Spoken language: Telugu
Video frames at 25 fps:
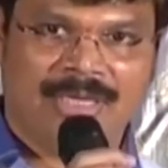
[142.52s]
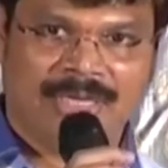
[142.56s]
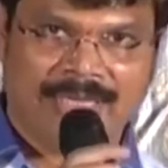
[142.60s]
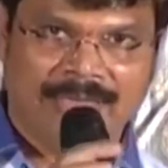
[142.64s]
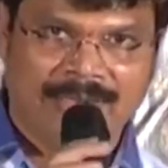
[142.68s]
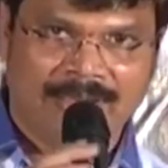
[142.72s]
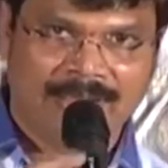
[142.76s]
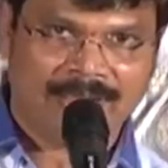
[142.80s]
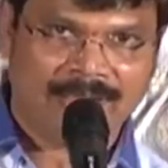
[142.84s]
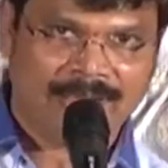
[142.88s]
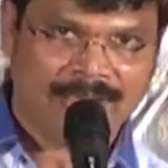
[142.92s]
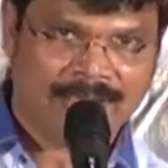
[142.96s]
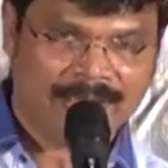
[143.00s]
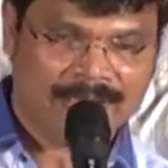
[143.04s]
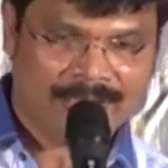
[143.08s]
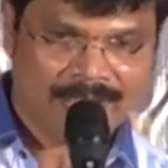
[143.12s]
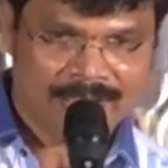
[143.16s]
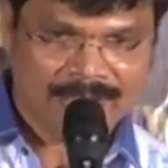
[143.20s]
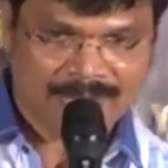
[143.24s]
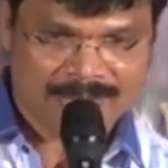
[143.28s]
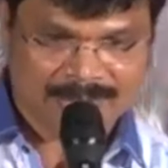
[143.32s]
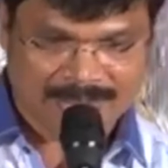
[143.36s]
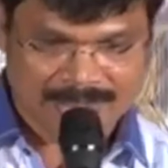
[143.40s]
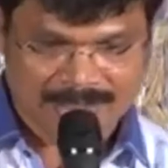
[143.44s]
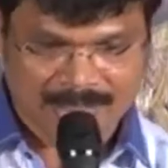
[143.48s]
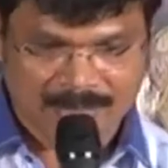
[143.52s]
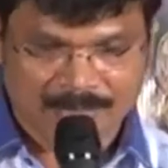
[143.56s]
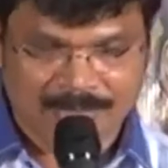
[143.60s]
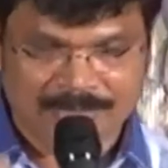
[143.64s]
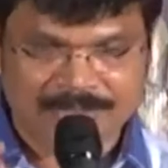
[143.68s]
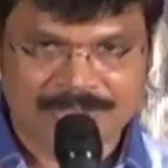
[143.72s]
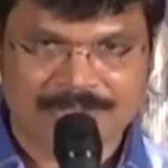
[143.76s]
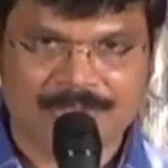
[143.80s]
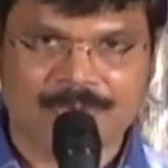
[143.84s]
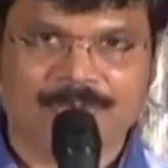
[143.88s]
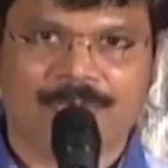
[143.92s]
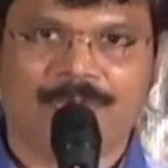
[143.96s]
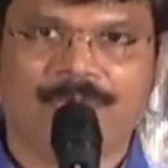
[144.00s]
ఆయన గ్యారెంటీ చాలా
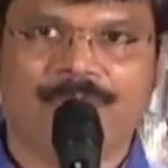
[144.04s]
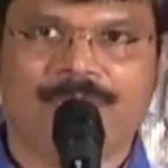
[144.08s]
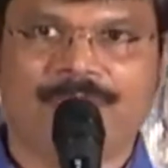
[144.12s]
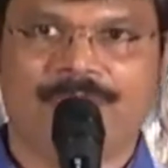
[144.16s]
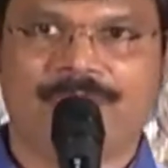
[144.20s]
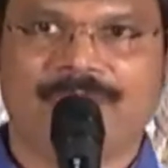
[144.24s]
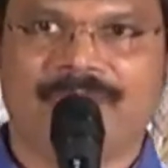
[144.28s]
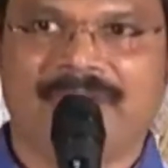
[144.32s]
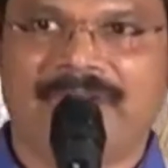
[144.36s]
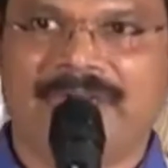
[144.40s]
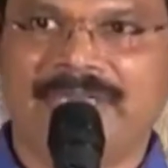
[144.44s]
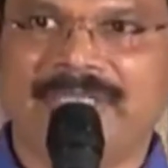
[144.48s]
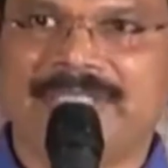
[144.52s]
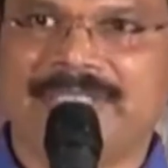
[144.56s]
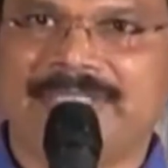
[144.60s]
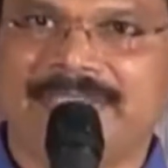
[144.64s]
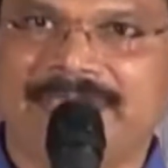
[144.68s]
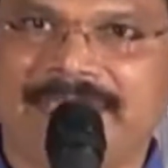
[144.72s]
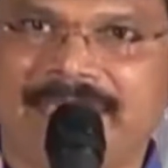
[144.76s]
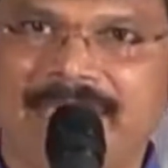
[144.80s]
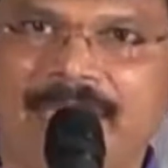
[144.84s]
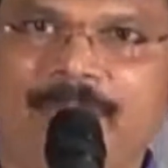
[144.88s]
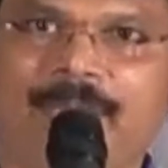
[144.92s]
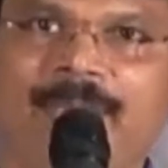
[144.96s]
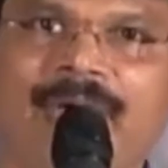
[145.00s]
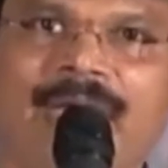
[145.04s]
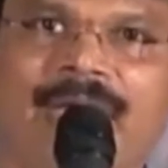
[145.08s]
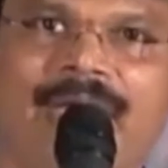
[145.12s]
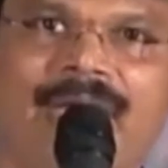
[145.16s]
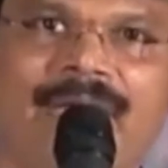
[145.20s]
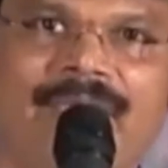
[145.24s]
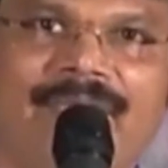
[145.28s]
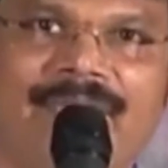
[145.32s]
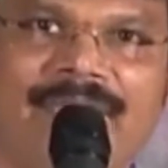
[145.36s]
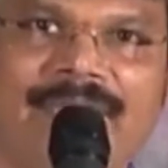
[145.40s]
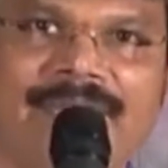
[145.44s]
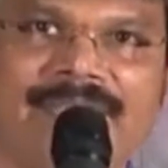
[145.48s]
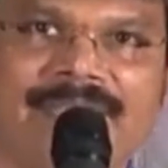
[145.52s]
మంచి ప్రొడ్యూసర్ అండి సినిమా
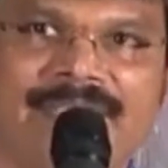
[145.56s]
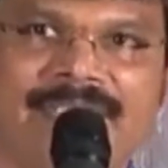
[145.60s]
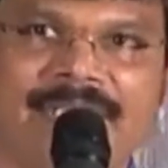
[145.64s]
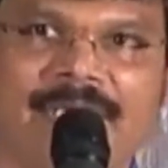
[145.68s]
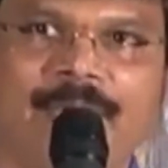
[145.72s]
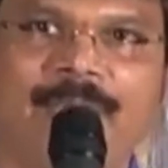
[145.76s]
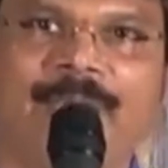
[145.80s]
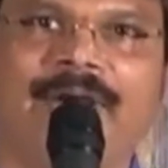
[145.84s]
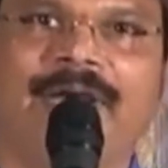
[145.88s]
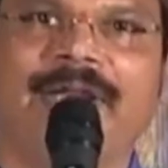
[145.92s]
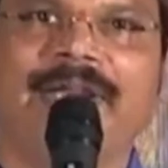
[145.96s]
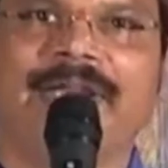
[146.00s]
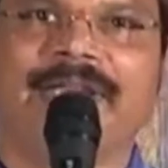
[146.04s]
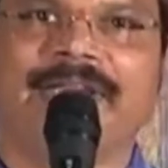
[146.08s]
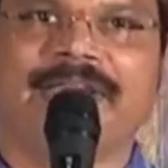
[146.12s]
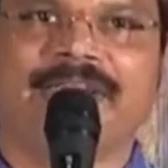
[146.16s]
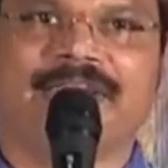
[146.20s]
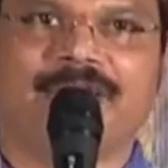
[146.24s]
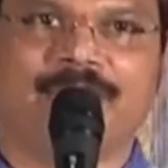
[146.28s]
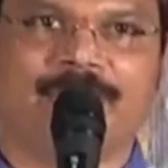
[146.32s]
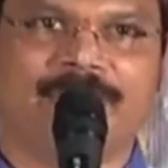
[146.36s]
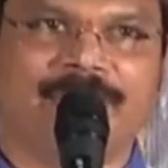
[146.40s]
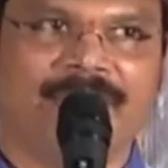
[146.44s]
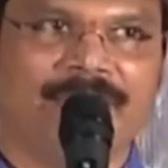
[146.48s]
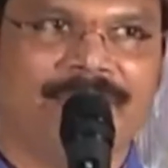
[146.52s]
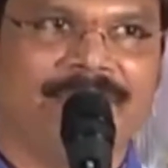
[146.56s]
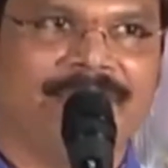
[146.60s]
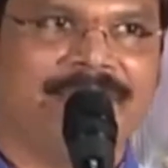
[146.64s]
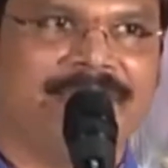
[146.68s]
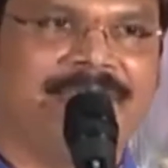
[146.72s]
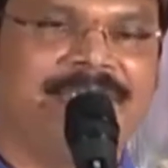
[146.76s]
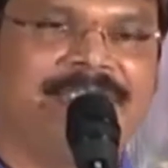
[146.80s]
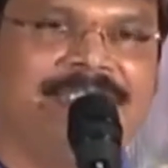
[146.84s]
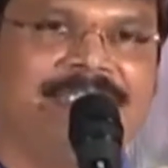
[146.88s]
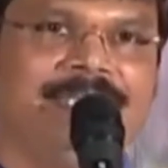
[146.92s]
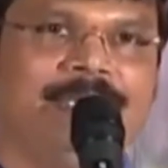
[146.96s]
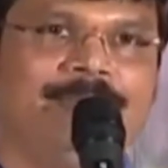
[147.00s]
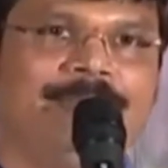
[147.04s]
లవర్ సినిమా అంటే ఇష్టపడే
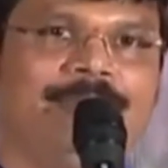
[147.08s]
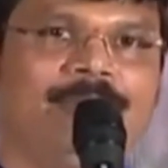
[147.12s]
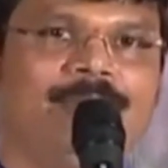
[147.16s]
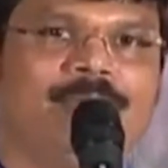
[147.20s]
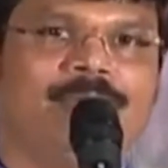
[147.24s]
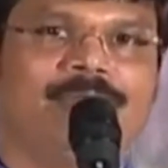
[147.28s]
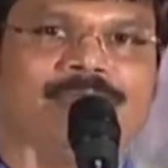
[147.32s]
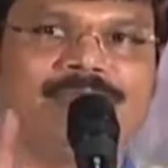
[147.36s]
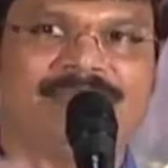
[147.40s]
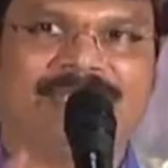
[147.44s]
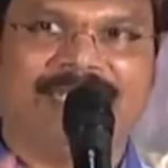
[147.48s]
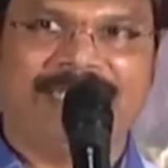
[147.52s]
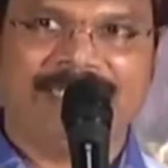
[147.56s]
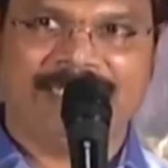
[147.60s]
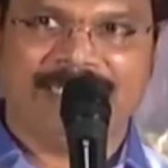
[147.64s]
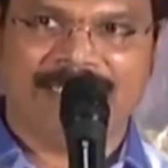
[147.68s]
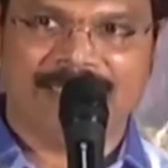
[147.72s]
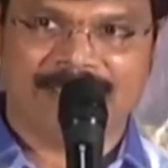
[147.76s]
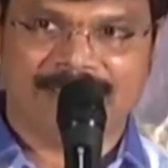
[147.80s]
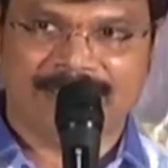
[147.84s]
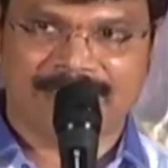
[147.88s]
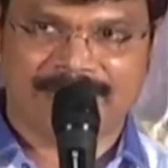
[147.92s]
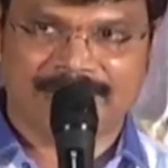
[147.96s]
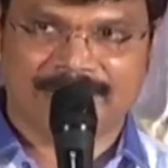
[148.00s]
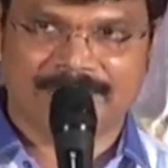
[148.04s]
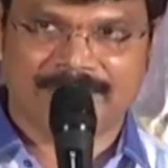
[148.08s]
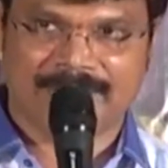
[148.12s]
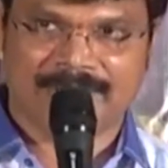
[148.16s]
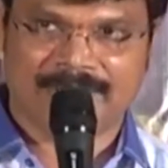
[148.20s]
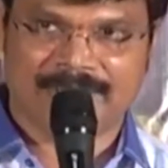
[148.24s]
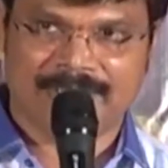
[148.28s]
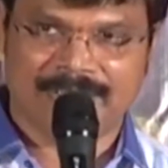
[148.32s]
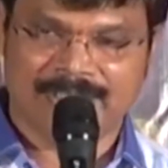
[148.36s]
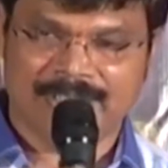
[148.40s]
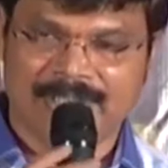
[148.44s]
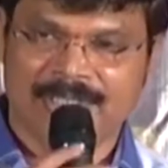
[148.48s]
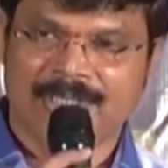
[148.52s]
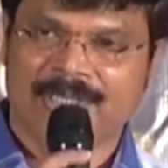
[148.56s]
వ్యక్తి సినిమా కోసం ఏదైనా చేసే
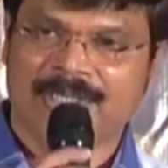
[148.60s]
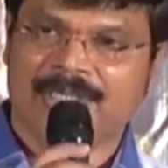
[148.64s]
వ్యక్తి